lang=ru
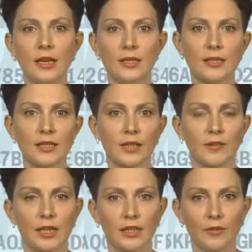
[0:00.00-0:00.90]
Средняя цена
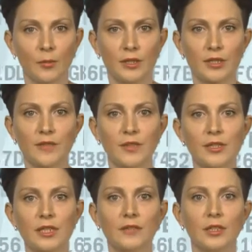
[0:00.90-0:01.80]
квадратного метра,
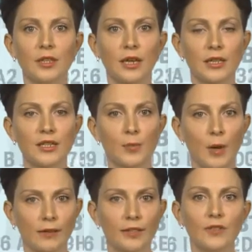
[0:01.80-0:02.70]
зафиксированная на конец
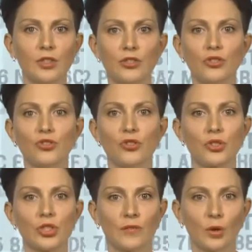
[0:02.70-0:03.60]
марта
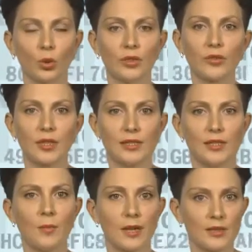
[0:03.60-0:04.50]
2014 года в
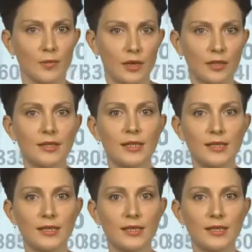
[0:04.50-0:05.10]
классе масс-маркет,